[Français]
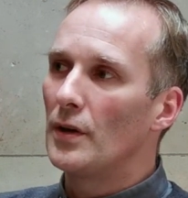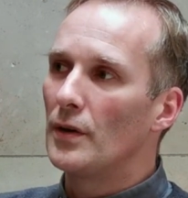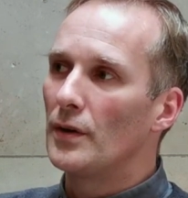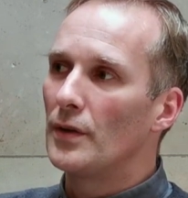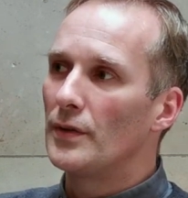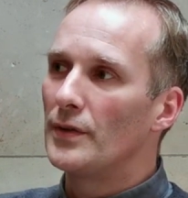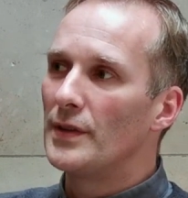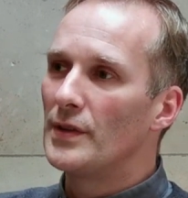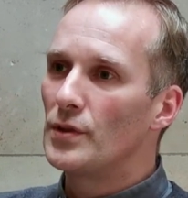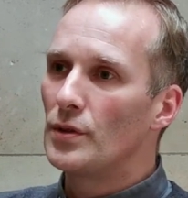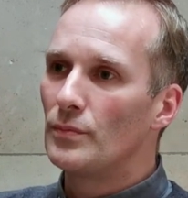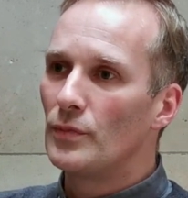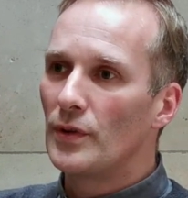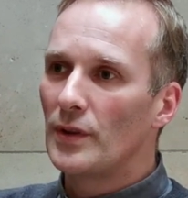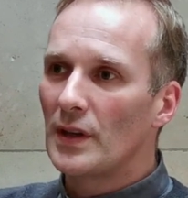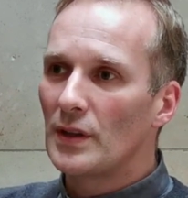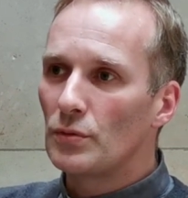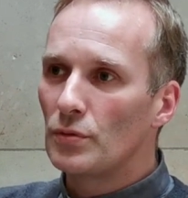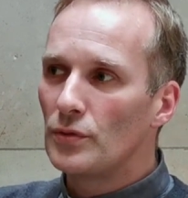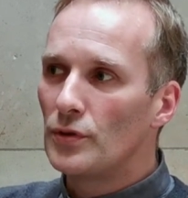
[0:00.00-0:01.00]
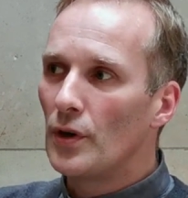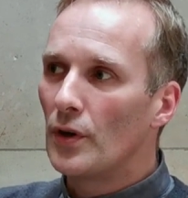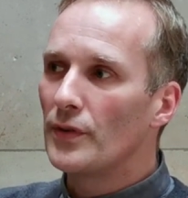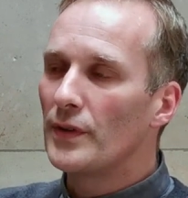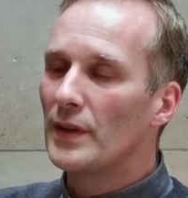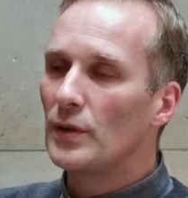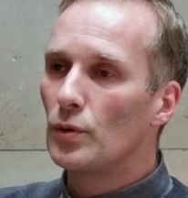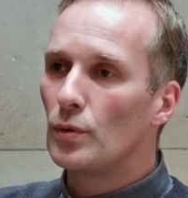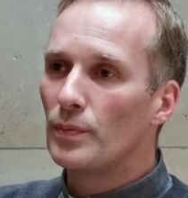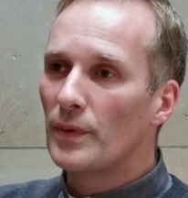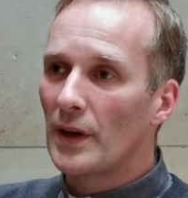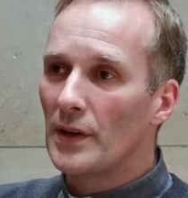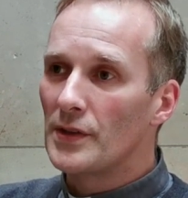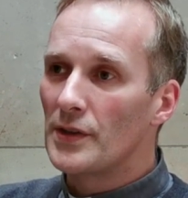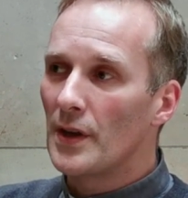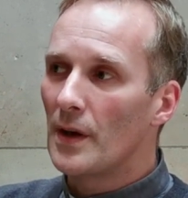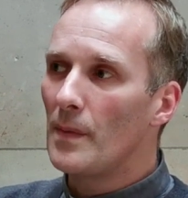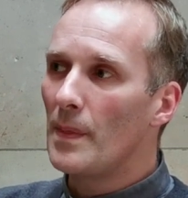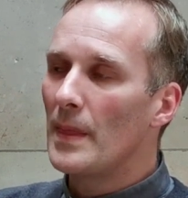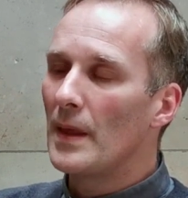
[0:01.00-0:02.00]
des aumôneries étudiantes des groupes
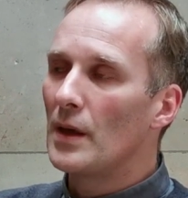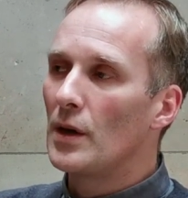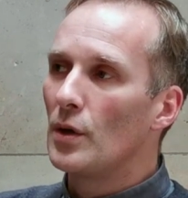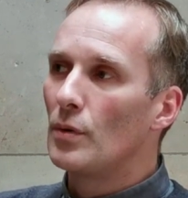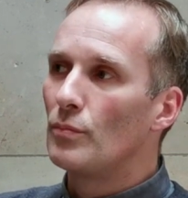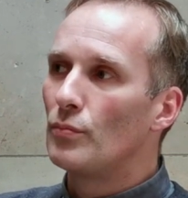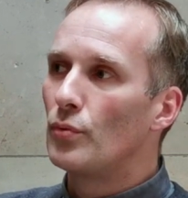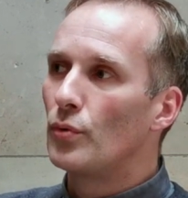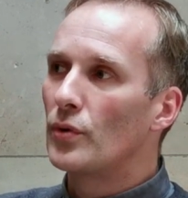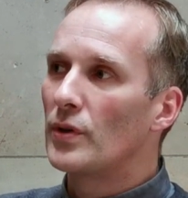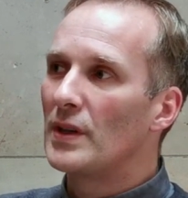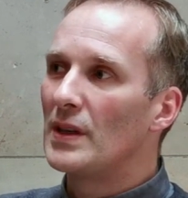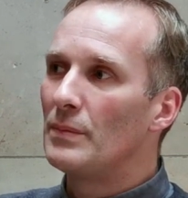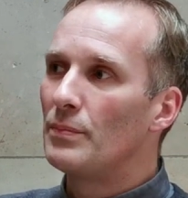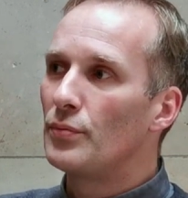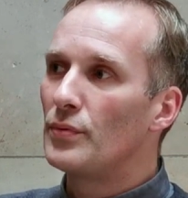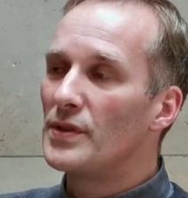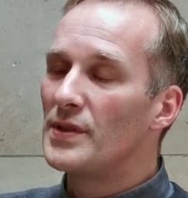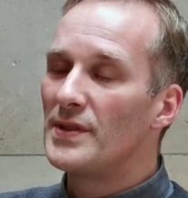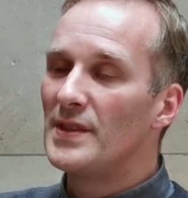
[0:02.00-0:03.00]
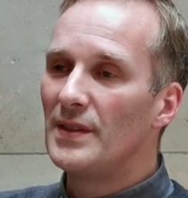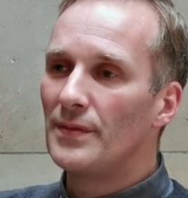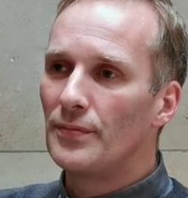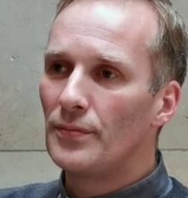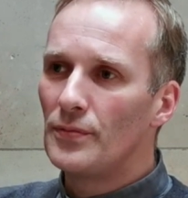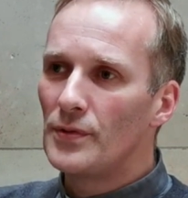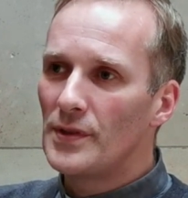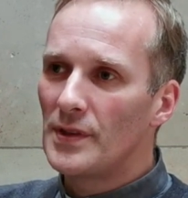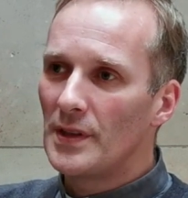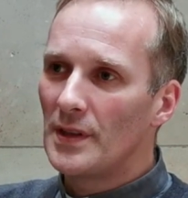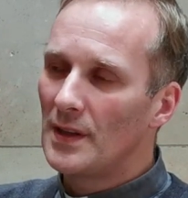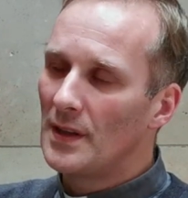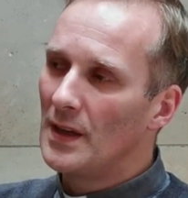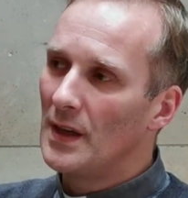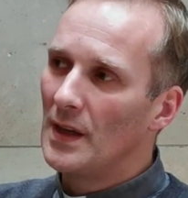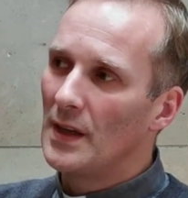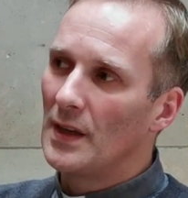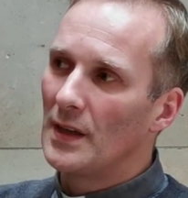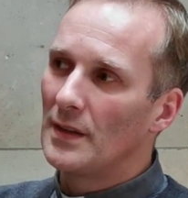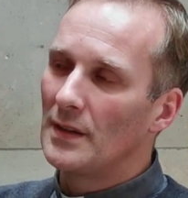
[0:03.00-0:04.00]
chrétiens pour qu'ils puissent diffuser
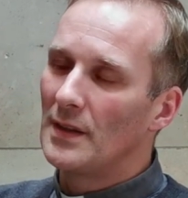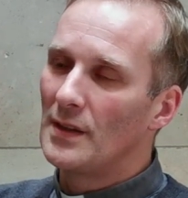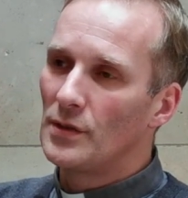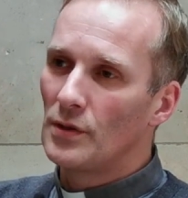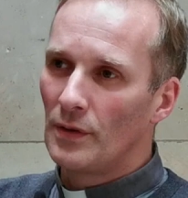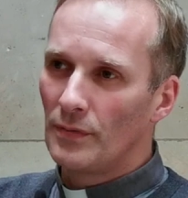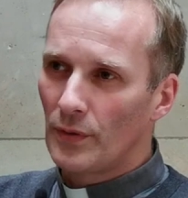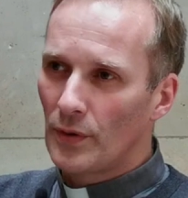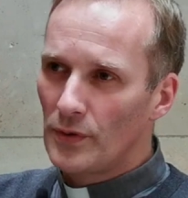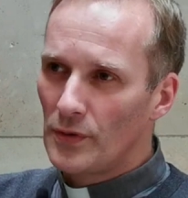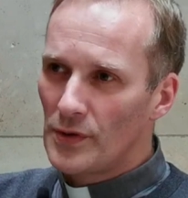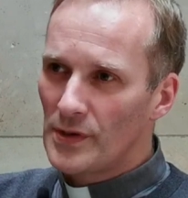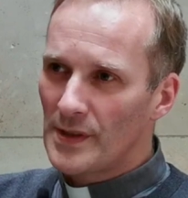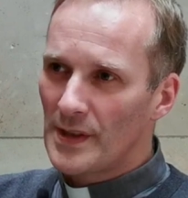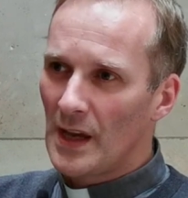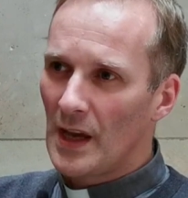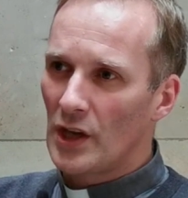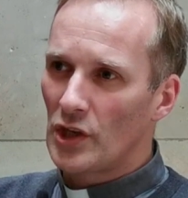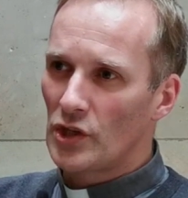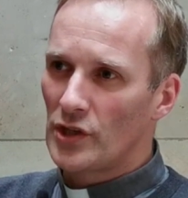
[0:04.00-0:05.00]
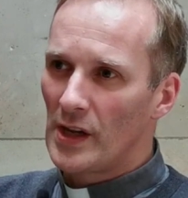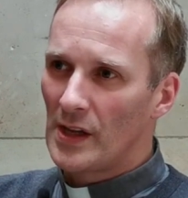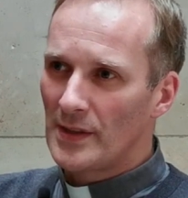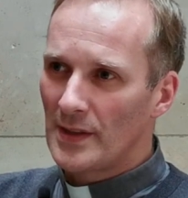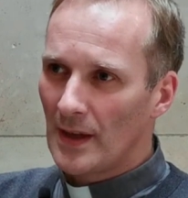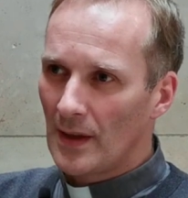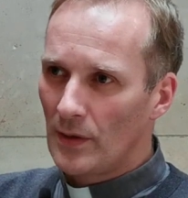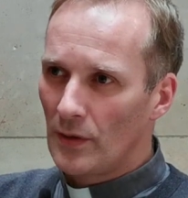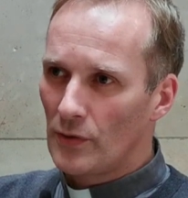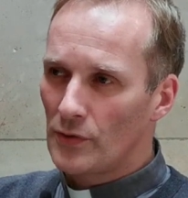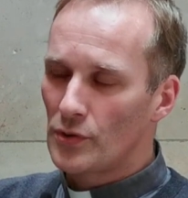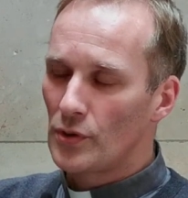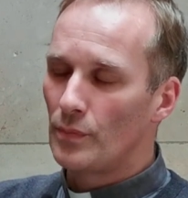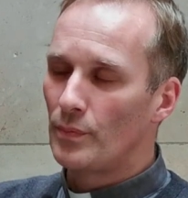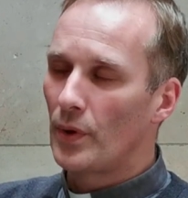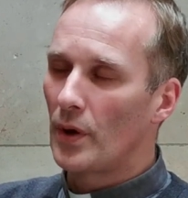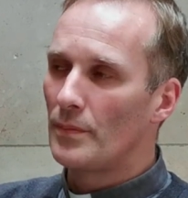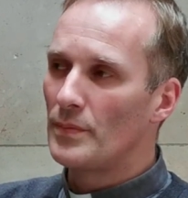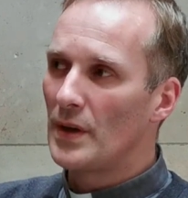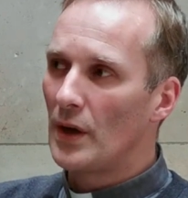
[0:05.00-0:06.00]
des offres de stage, d'alternance, de
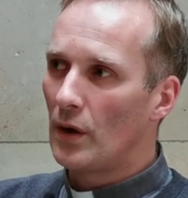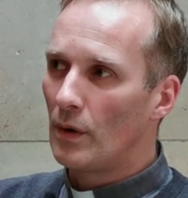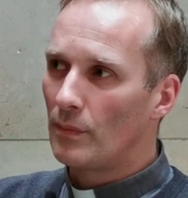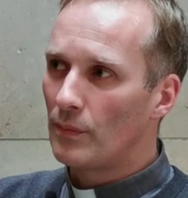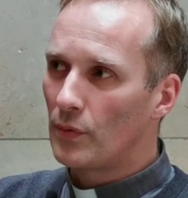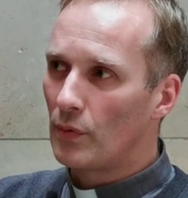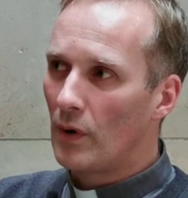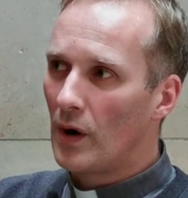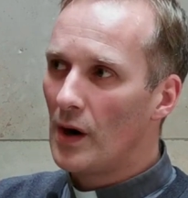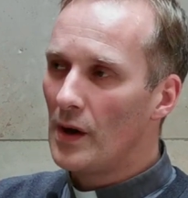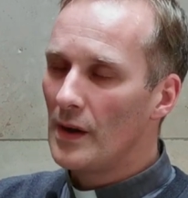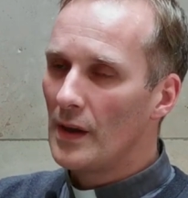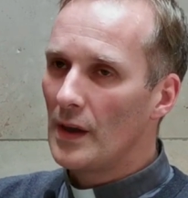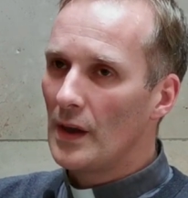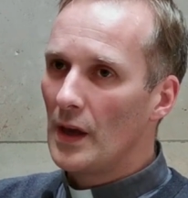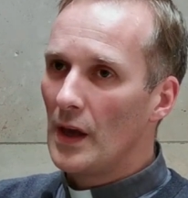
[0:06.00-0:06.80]
premier emploi